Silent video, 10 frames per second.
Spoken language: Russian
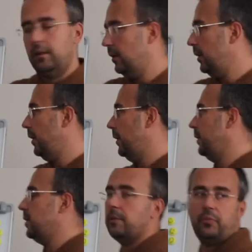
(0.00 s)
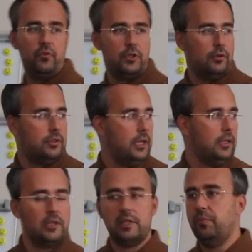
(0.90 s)
а, если повезет
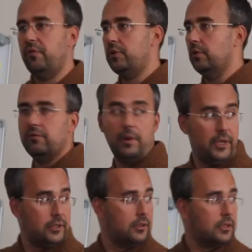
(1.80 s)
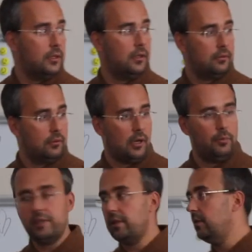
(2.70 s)
день, если повезет два месяца,
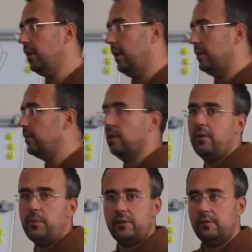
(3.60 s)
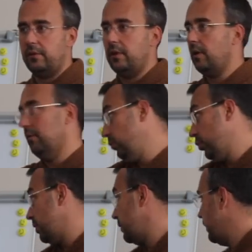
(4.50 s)
корабли стоят на рейде. Не знаю, два месяца наверняка, ну,
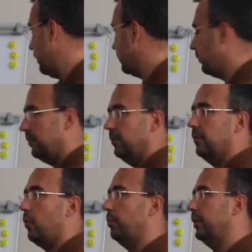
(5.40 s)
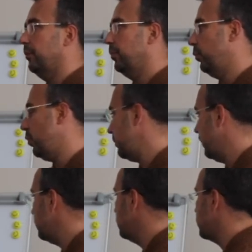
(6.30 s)
может и стоят крупные порты,
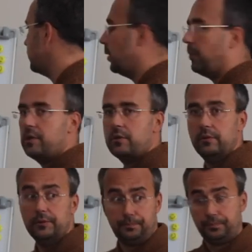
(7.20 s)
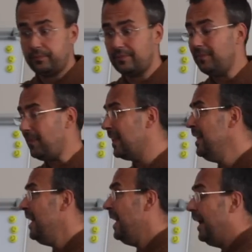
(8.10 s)
я думаю, что так происходит.
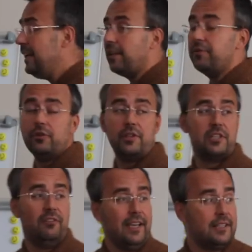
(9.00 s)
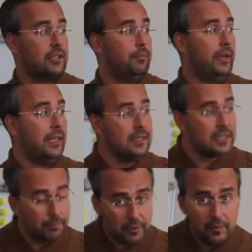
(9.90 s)
Это все называется
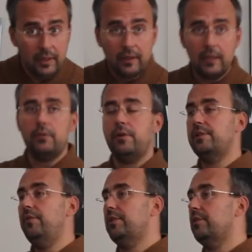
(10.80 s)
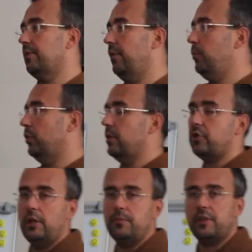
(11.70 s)
принципом, который известен со времен
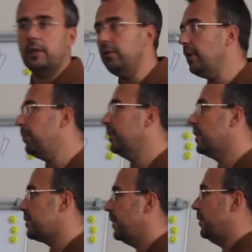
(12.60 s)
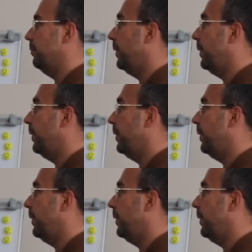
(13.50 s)
гештальт-психологии под названием